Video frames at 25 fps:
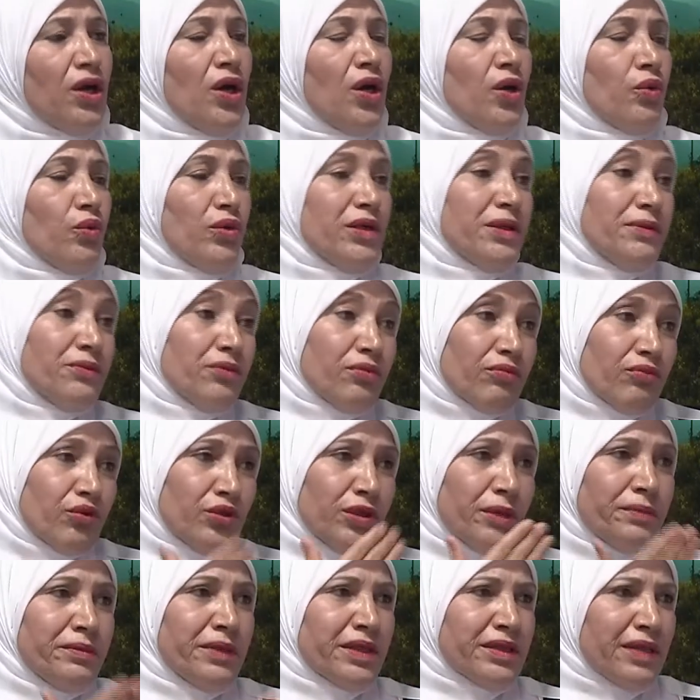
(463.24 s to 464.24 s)
واللي كنا
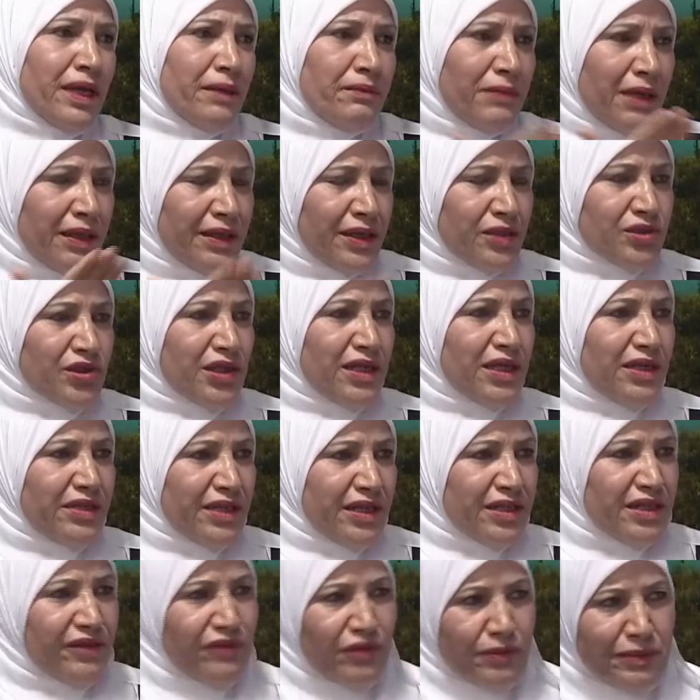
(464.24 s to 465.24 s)
بنتامل نصل 30%
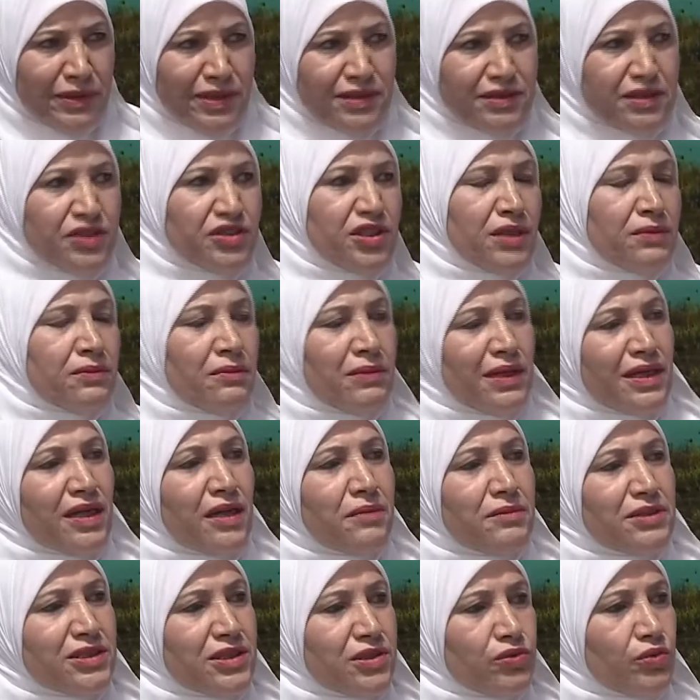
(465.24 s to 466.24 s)
انسجام من مقرر
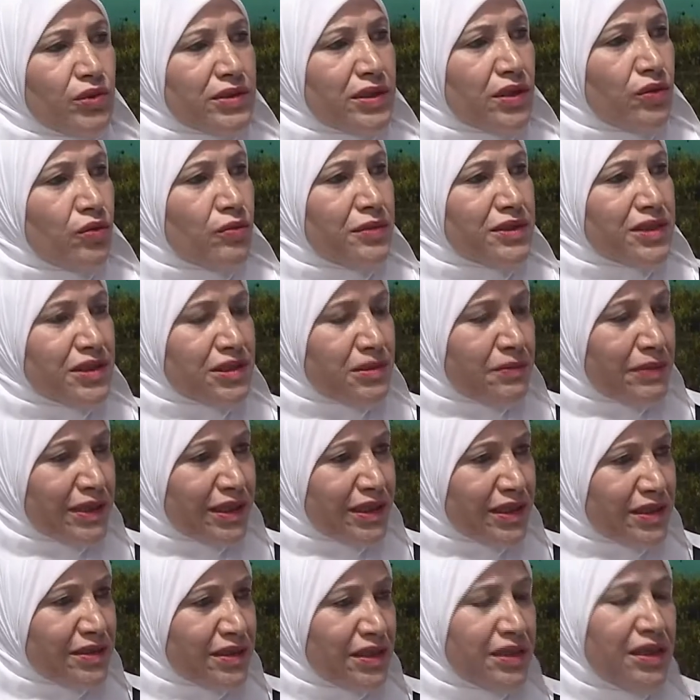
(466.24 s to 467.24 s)
المجلس الوطني والمجلس
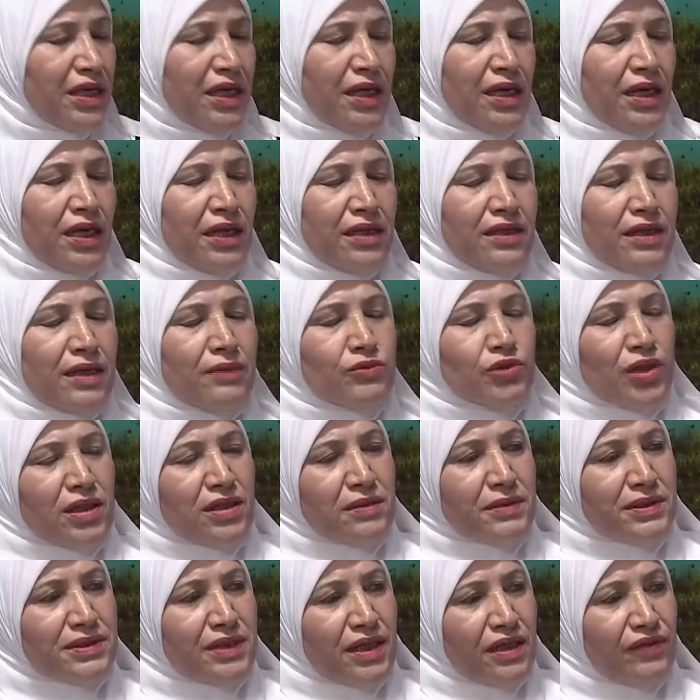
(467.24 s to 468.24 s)
المركزي لمنظمه
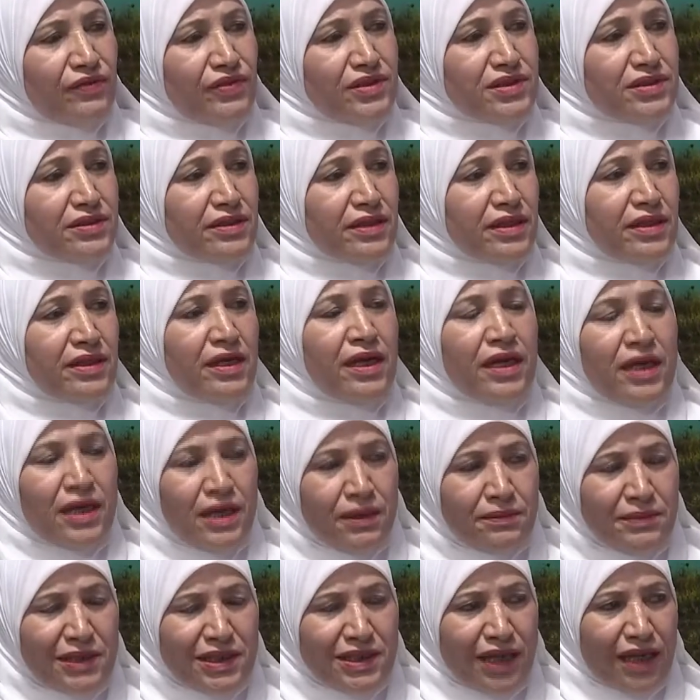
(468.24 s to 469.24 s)
التحرير الفلسطينيه
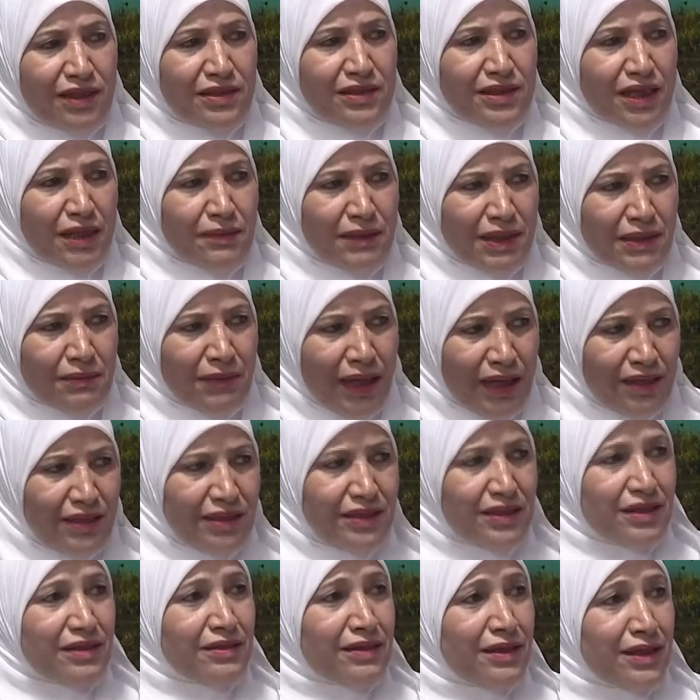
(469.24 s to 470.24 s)
بنحكي عن الانتخابات المحليه
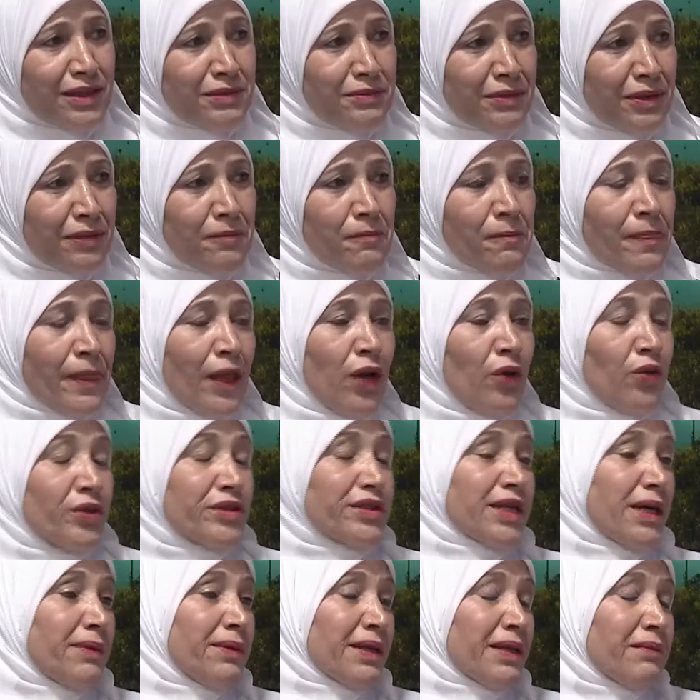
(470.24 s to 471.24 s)
القادمه
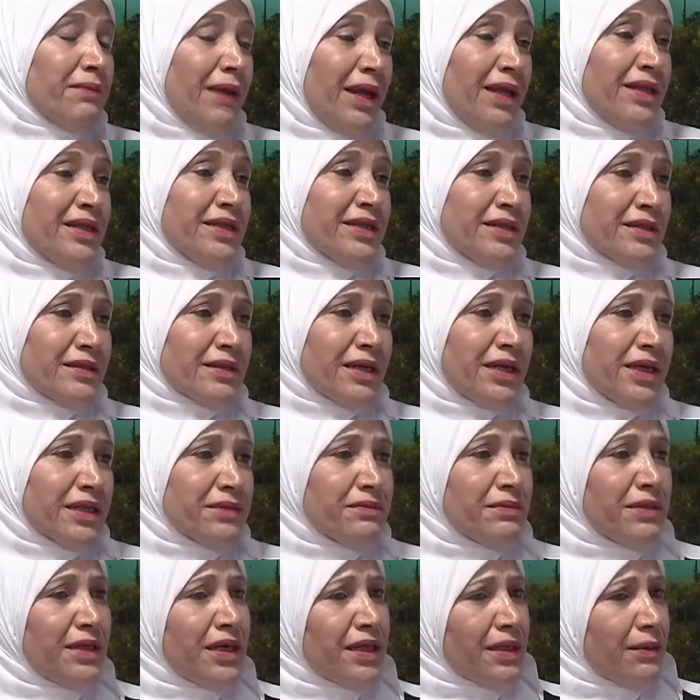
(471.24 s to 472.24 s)
والانتخابات المحليه
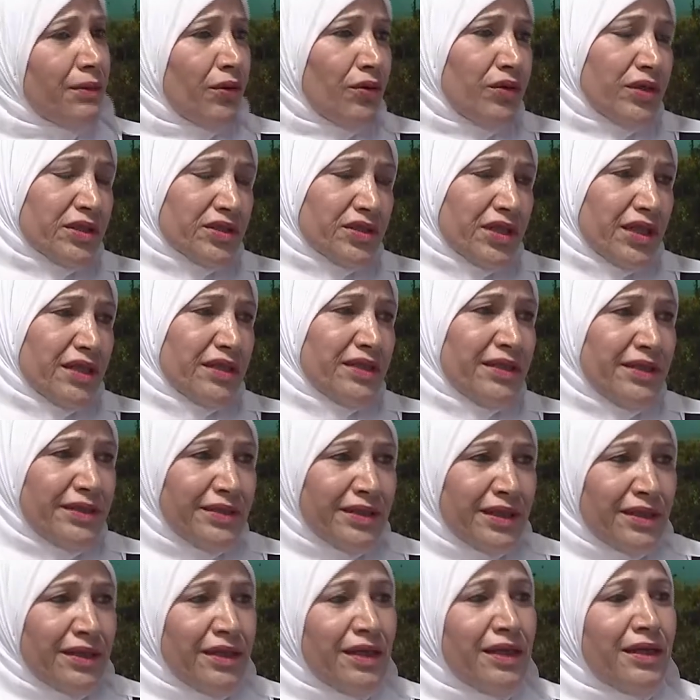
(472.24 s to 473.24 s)
القادمه انا بقول لك شغله
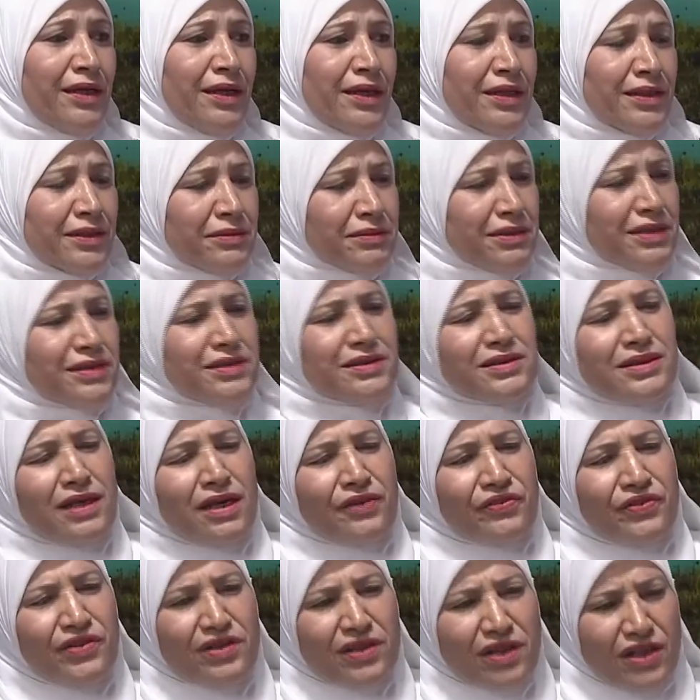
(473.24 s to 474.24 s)
احنا يمكن صار
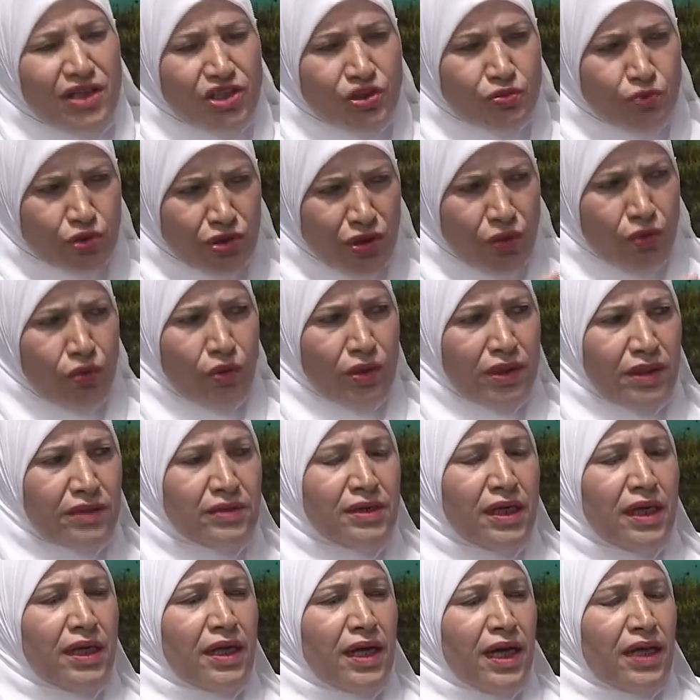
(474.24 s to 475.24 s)
في نقاش مطولا
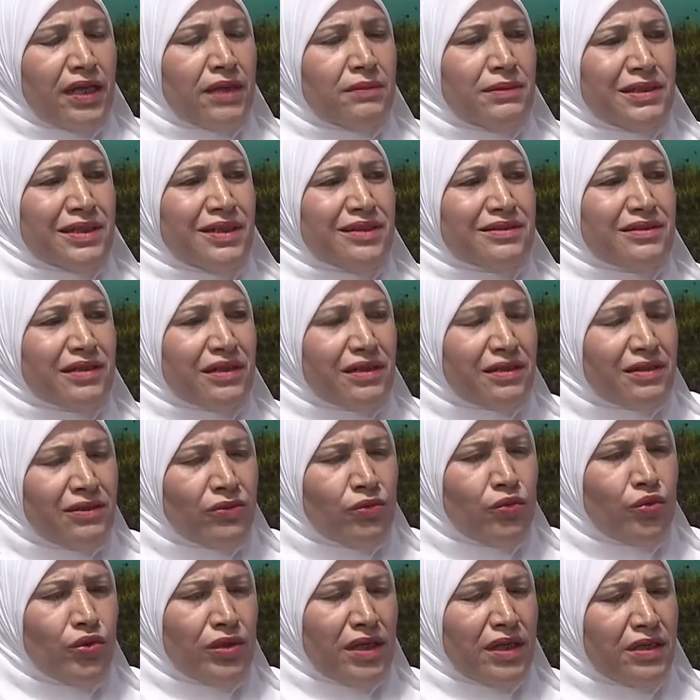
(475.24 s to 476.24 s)
على مناطق
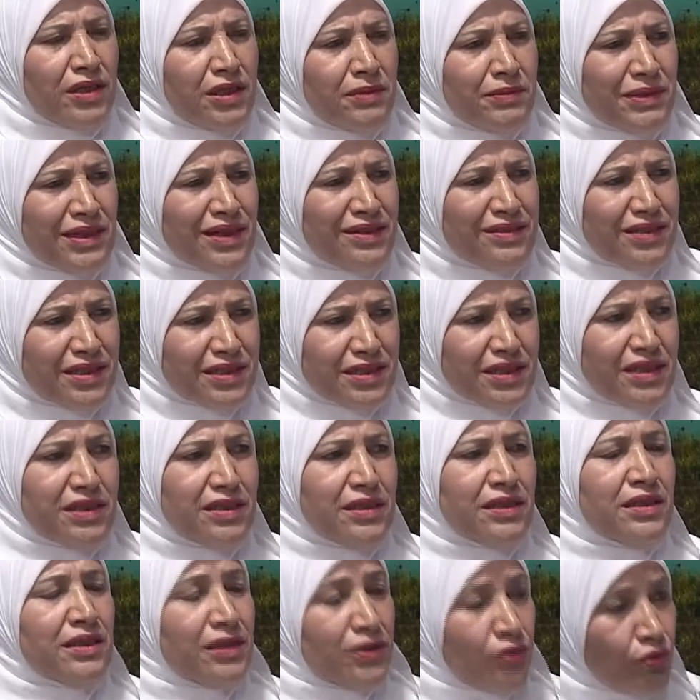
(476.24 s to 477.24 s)
الاولى اللي هي مناطق سي
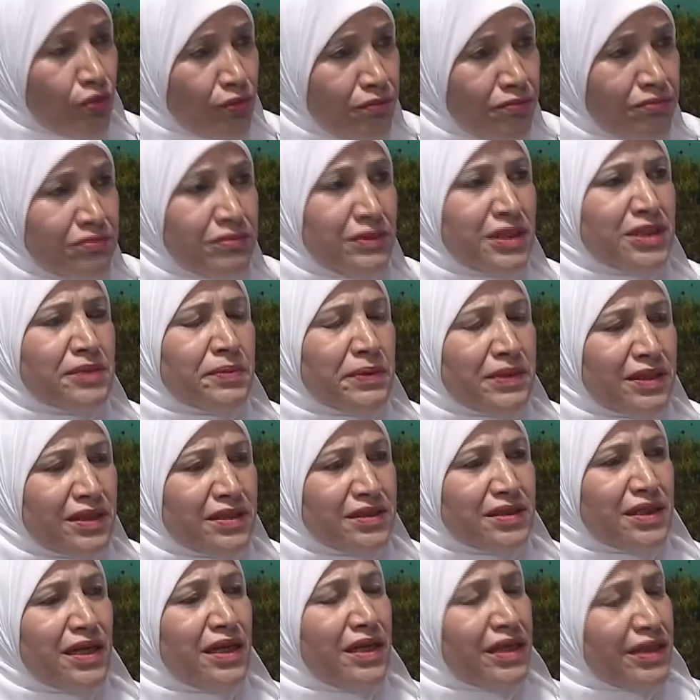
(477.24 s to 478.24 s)
انه نسبه
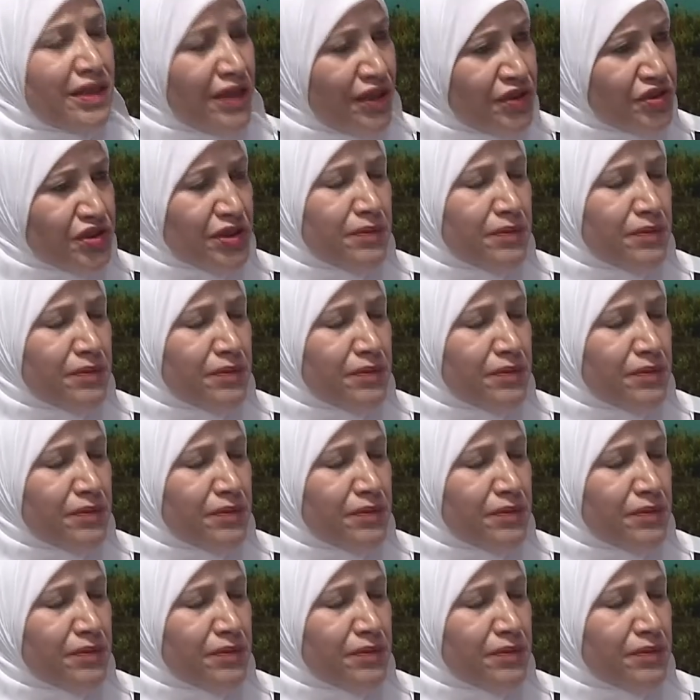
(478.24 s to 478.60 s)
النساء هي 20%